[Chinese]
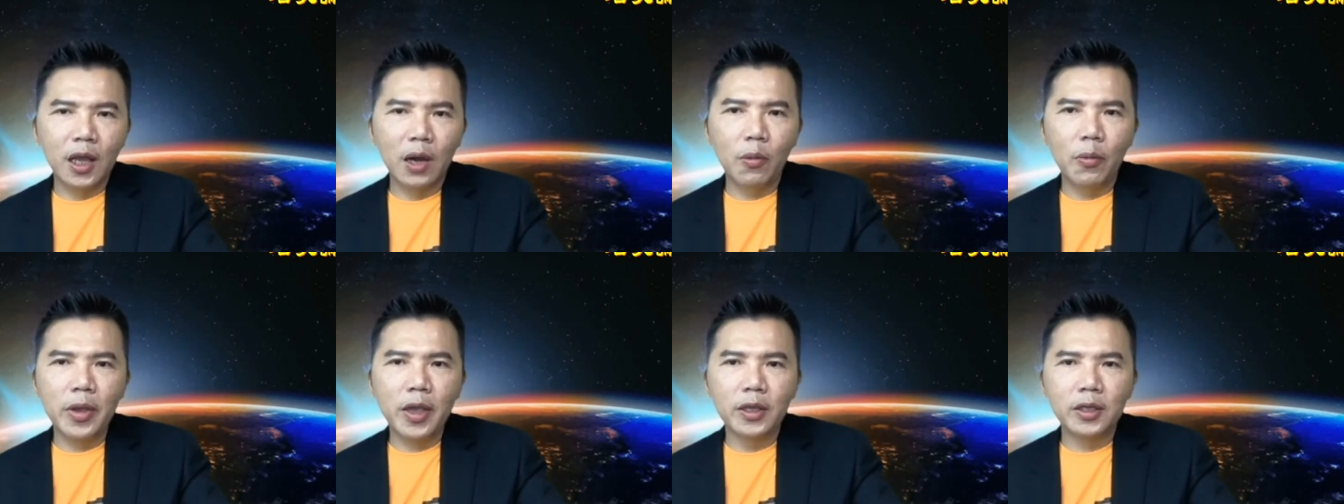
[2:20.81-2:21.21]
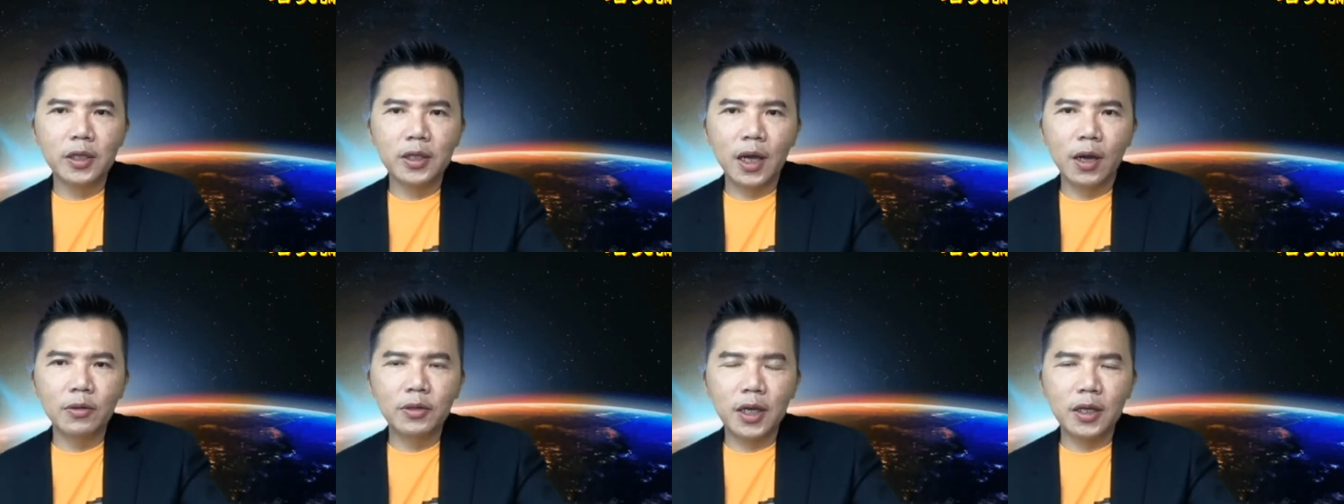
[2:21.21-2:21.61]
那我们也知
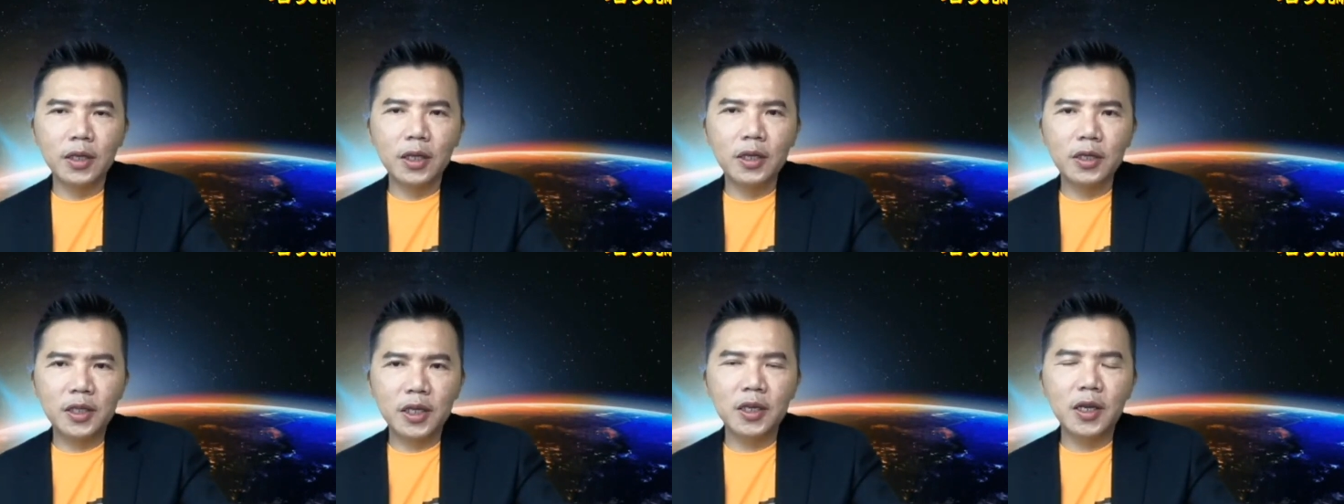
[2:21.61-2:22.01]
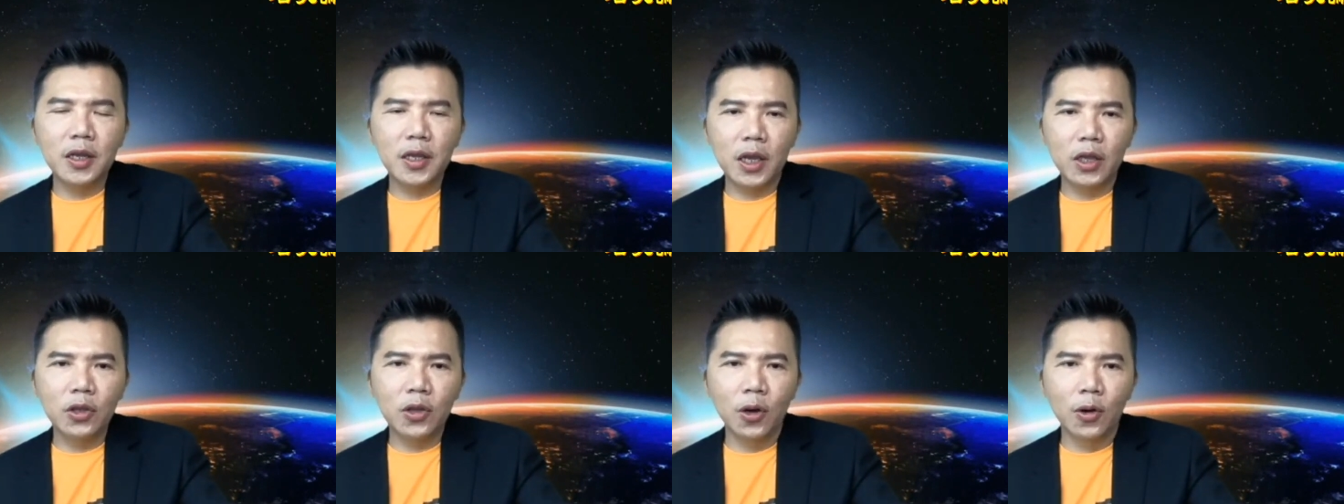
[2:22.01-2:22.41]
道，在近近
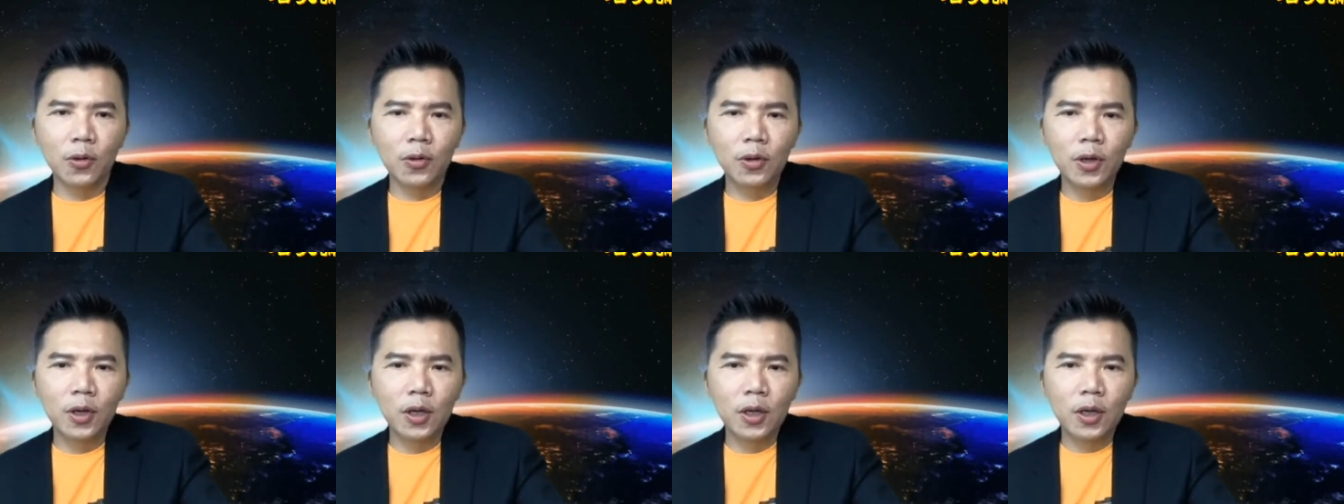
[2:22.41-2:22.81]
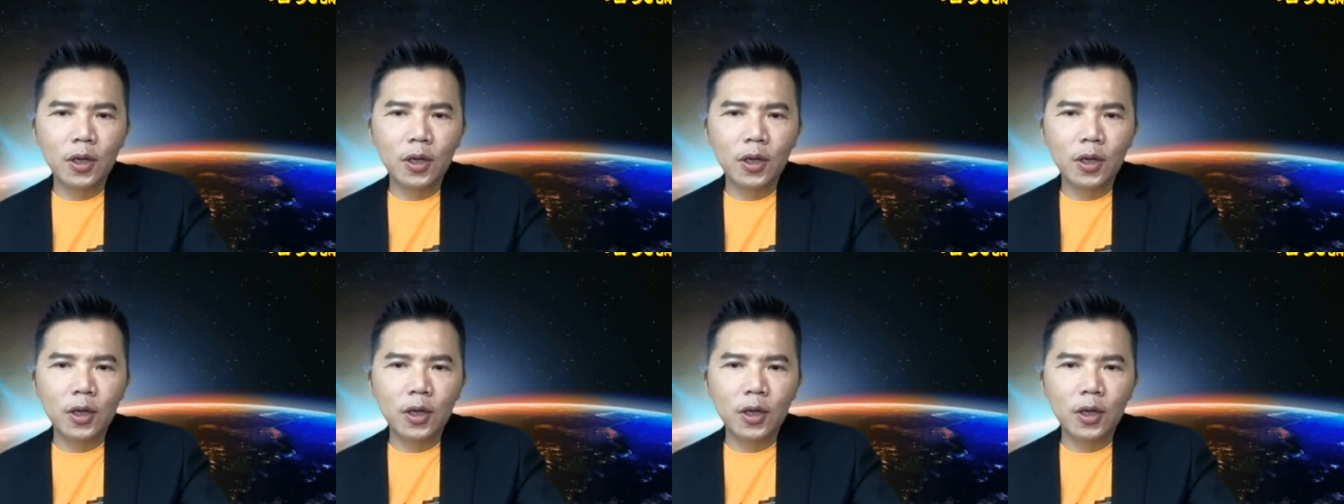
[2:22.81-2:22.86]
年头，